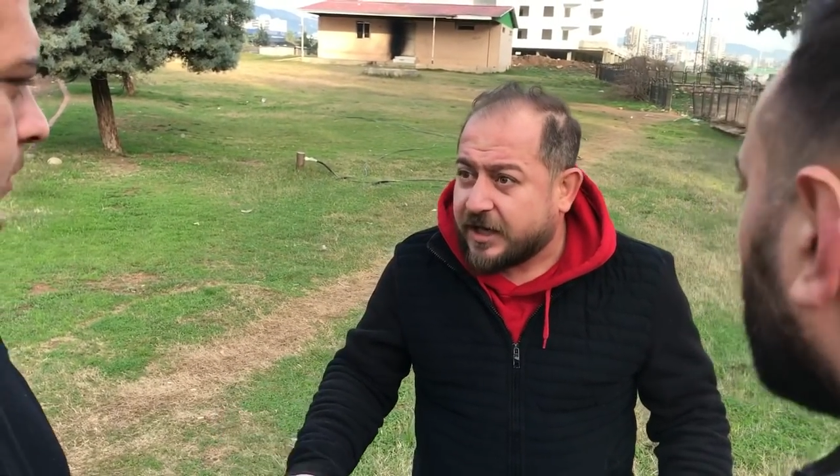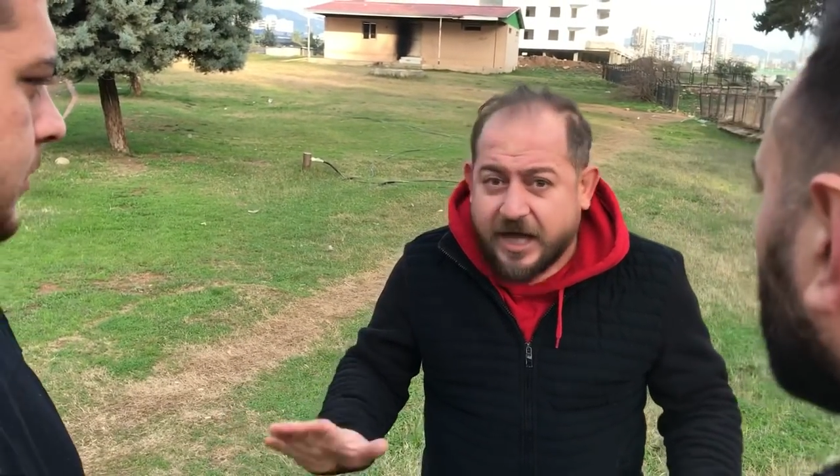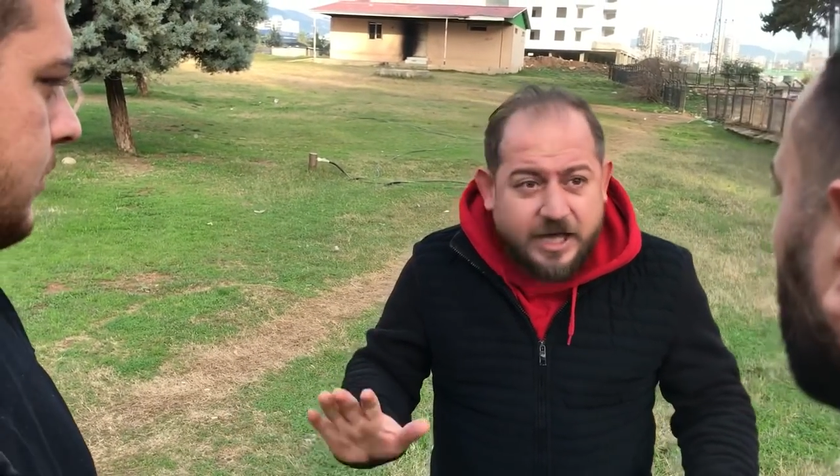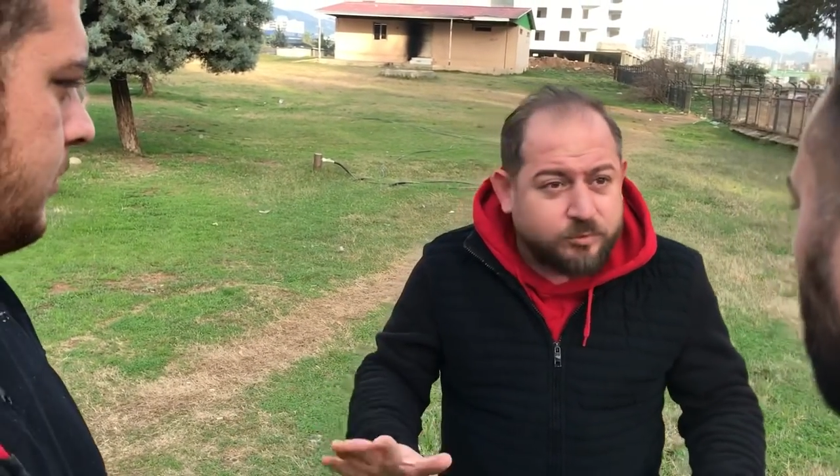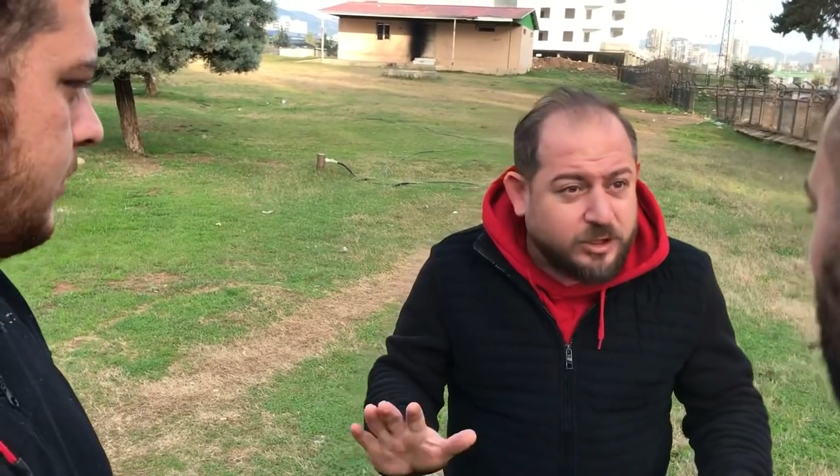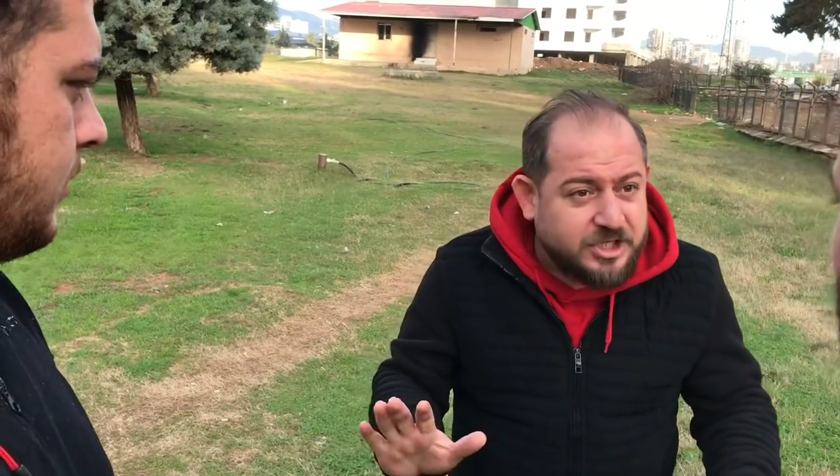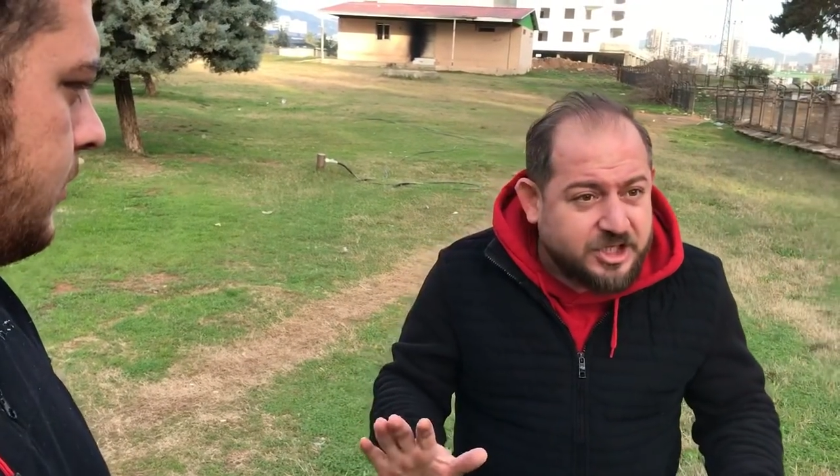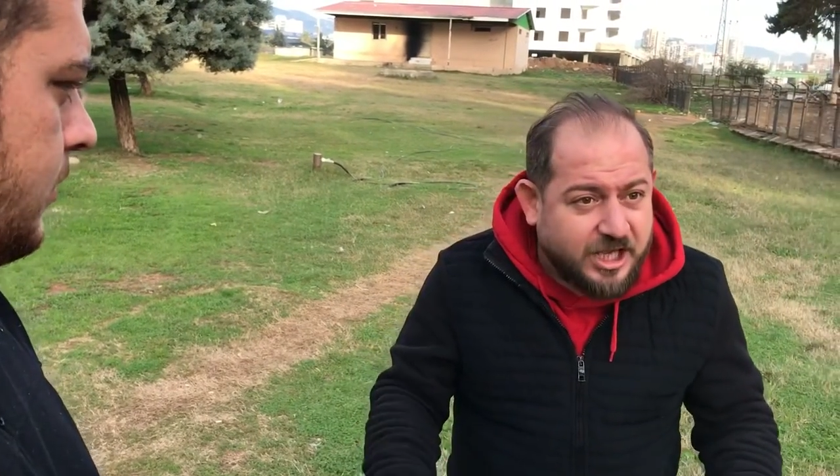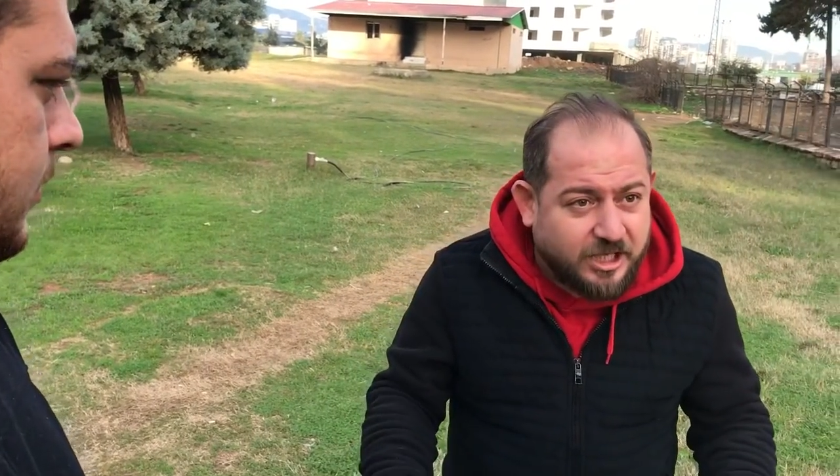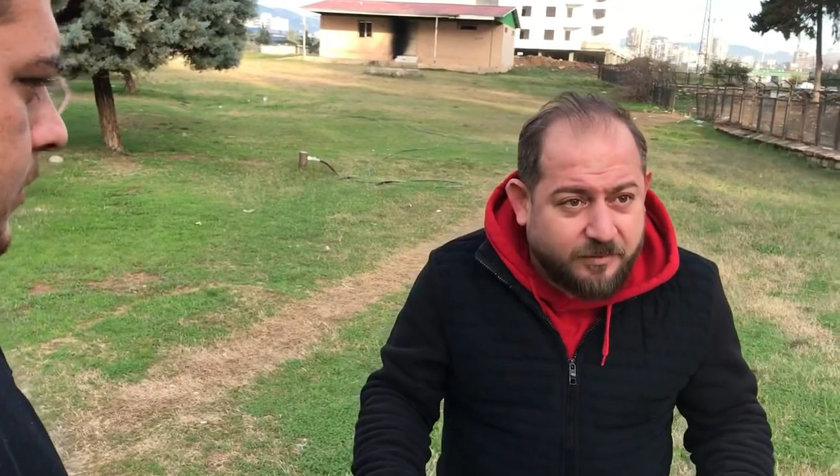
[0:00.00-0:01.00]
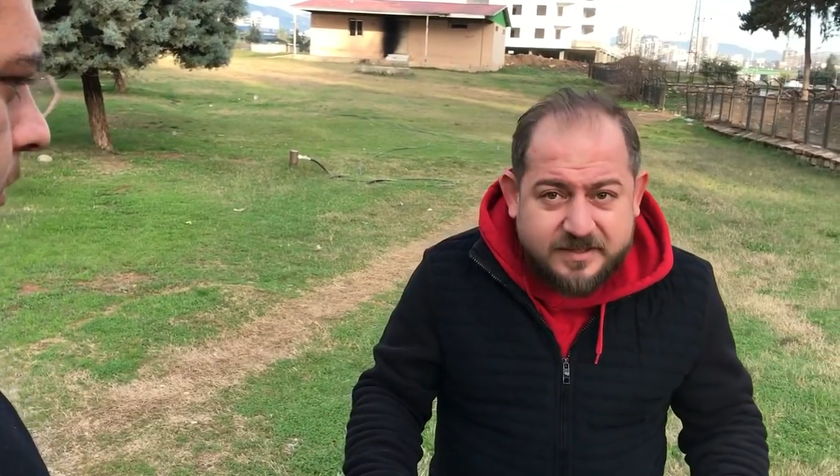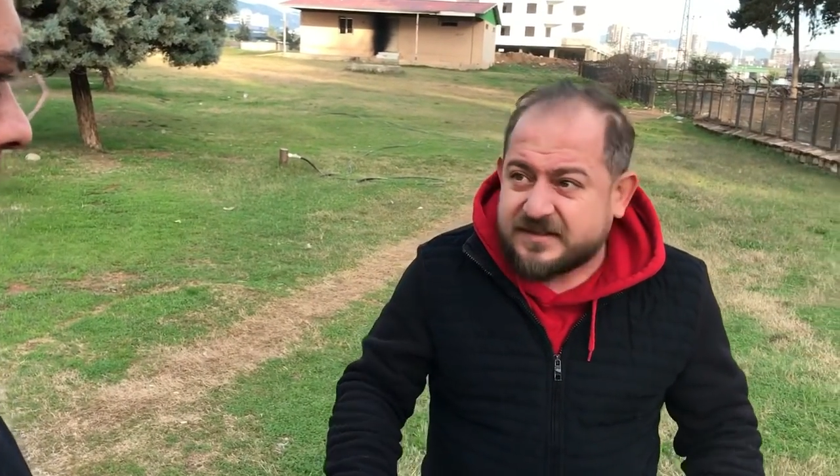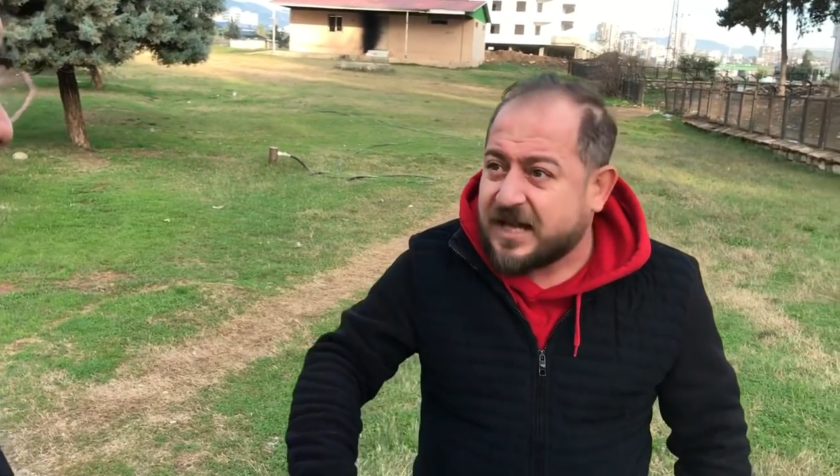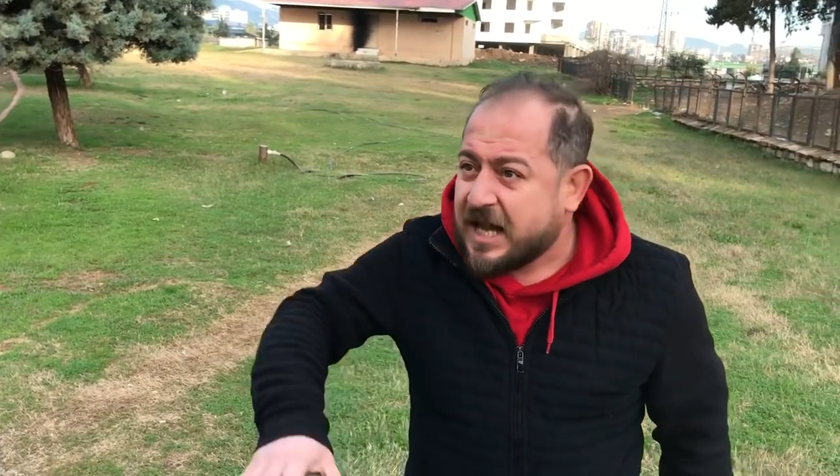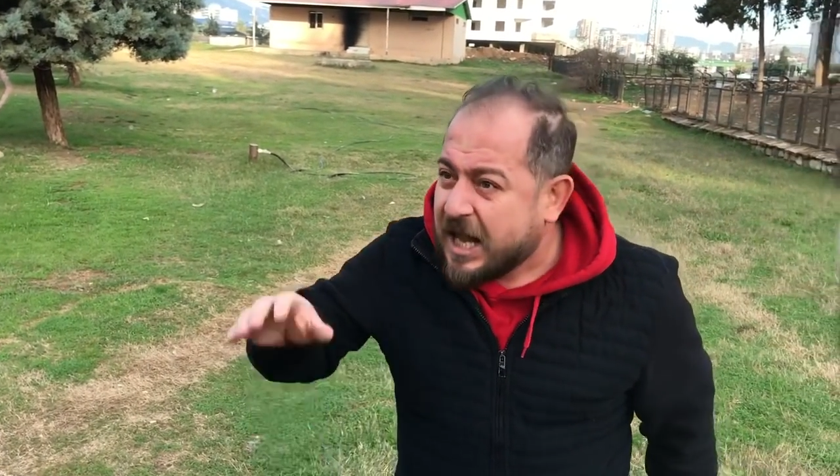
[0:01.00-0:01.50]
eğer bu da işe
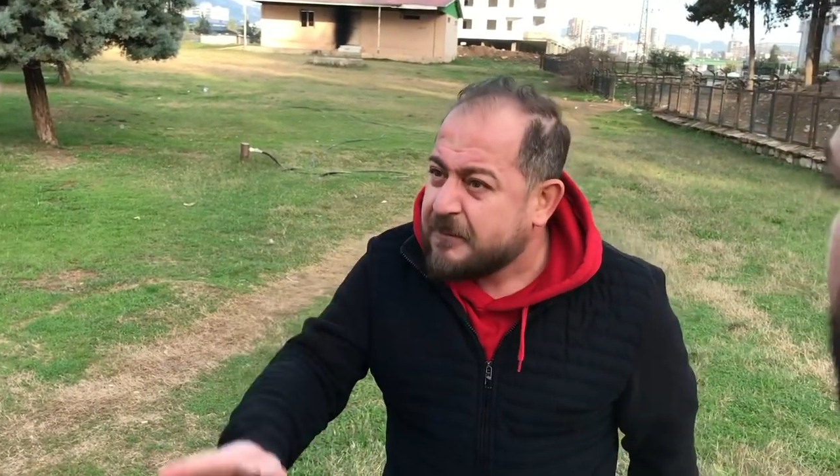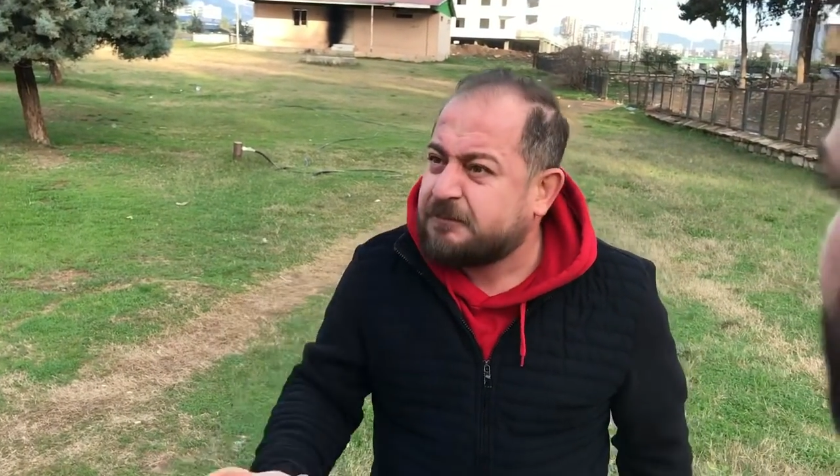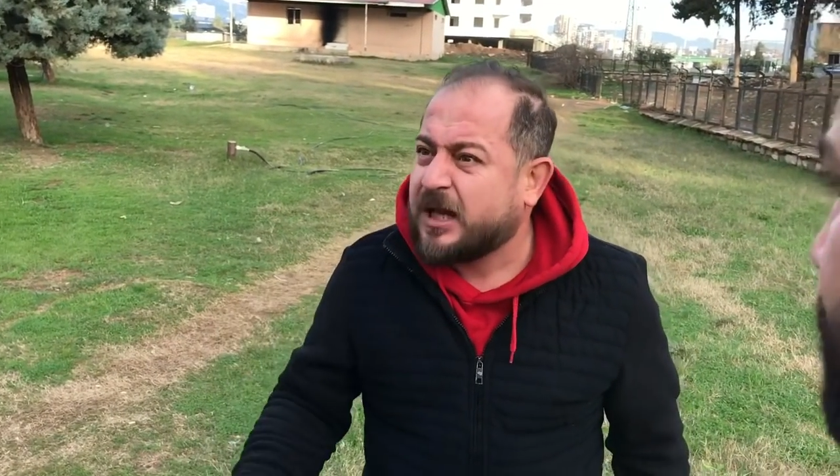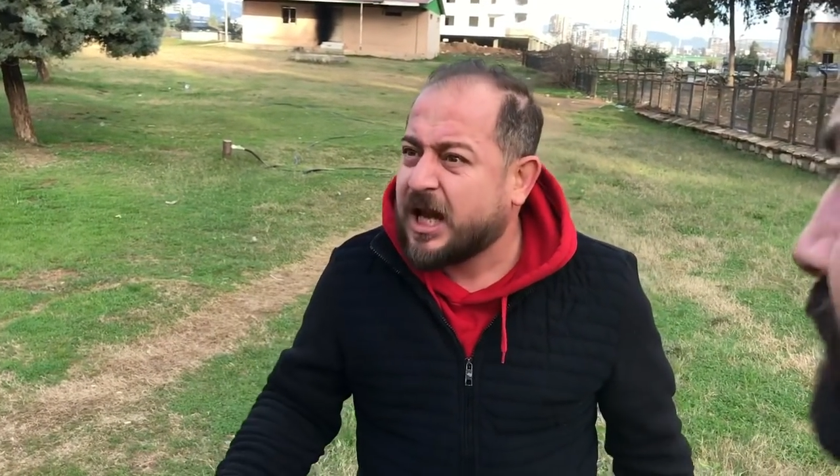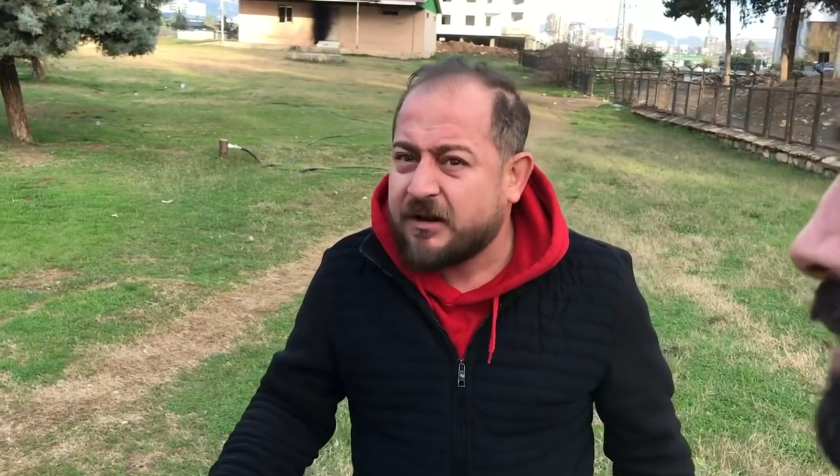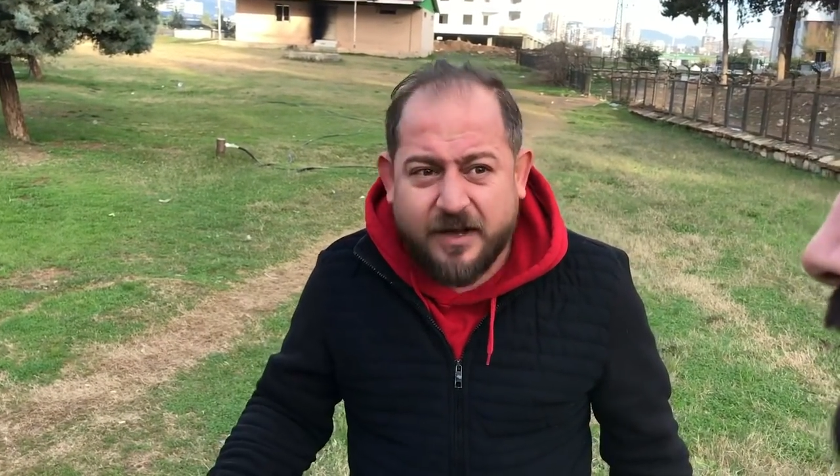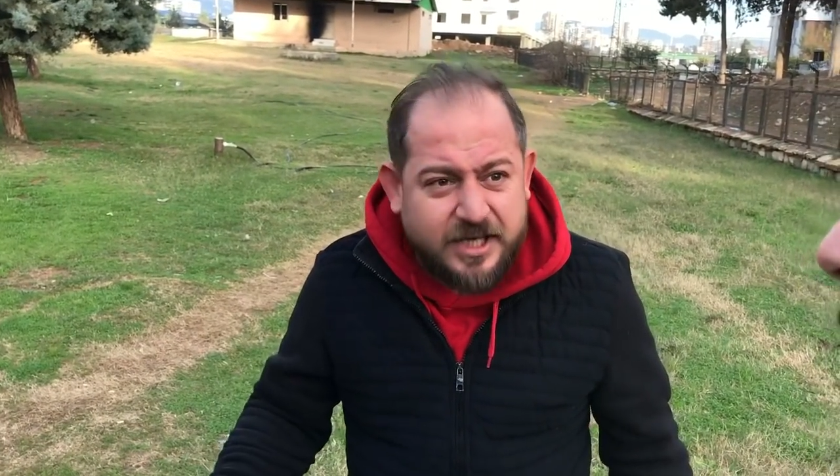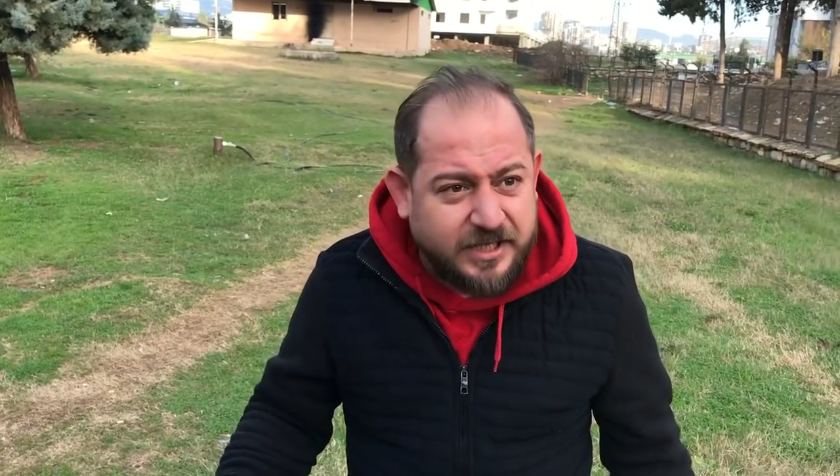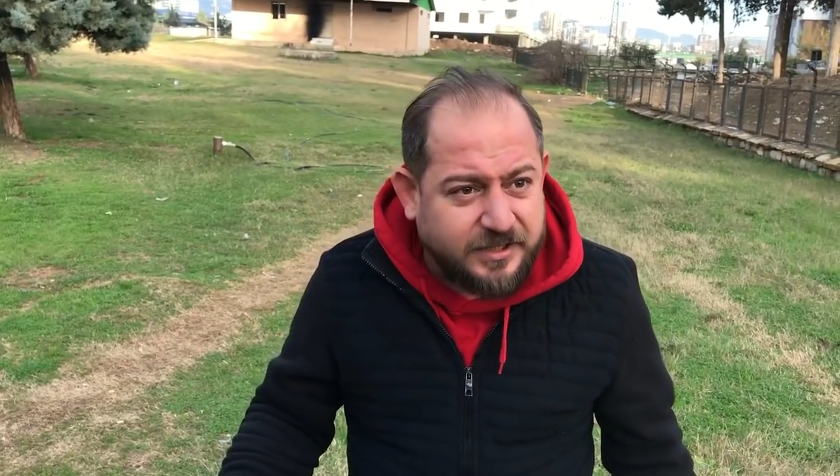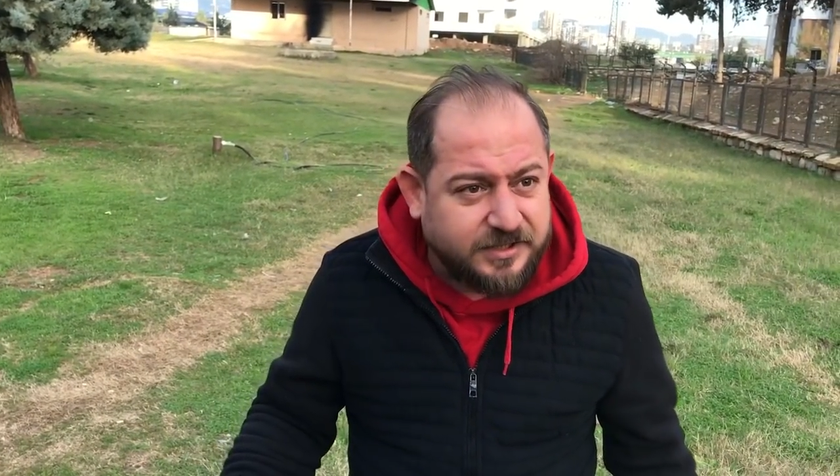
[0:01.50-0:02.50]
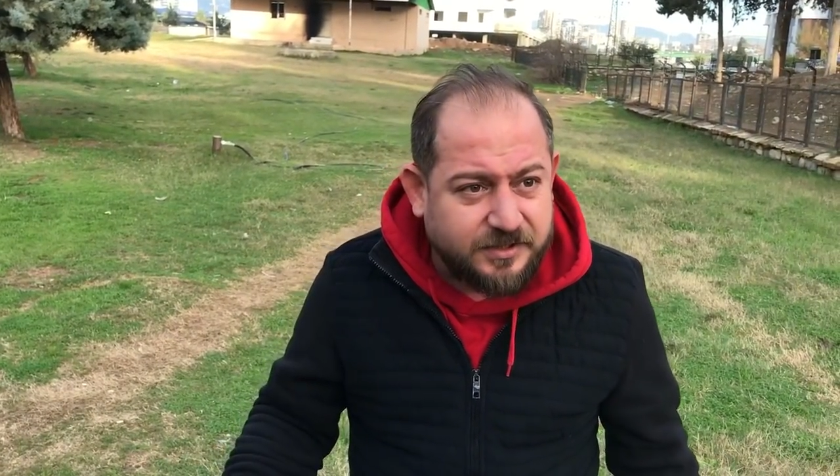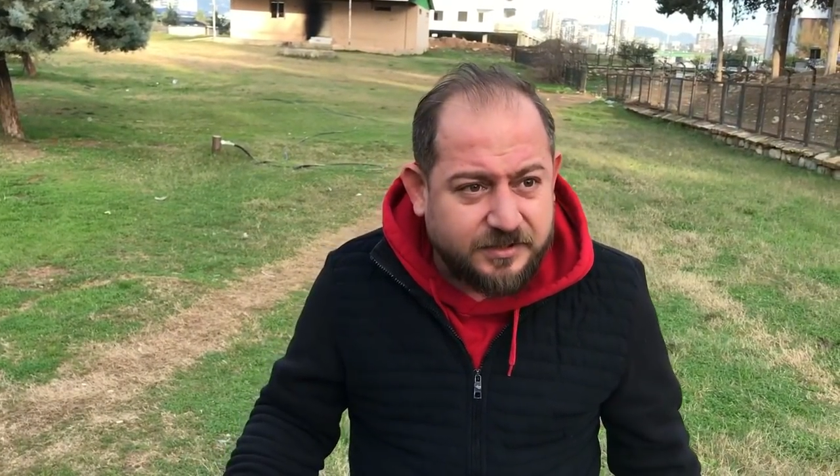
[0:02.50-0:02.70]
yaramazsa hepten ayvayı yedik.